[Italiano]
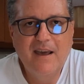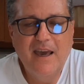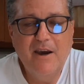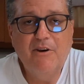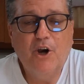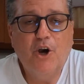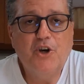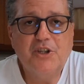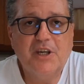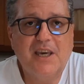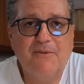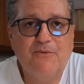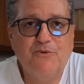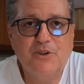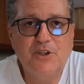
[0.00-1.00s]
È una cosa
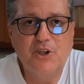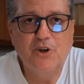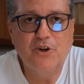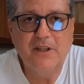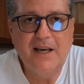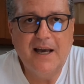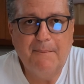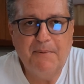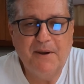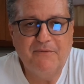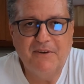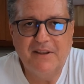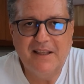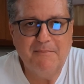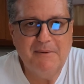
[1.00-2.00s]
che funziona
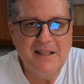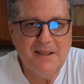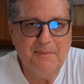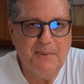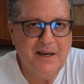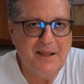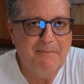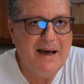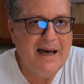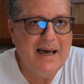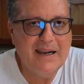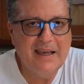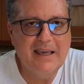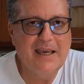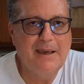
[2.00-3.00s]
perfettamente per le
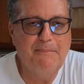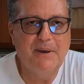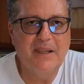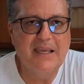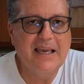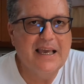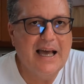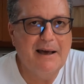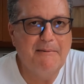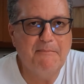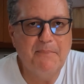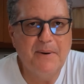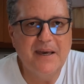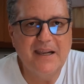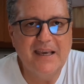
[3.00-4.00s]
barche, per i
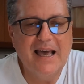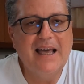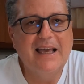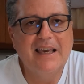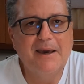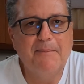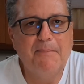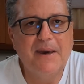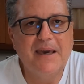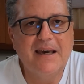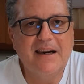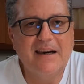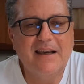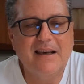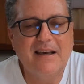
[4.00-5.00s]
camper e anche
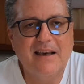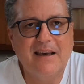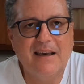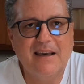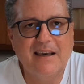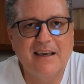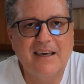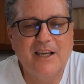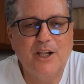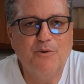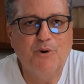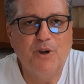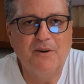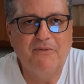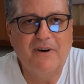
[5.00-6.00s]
per eh, chi lo
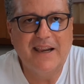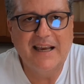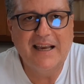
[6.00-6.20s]
vuole fare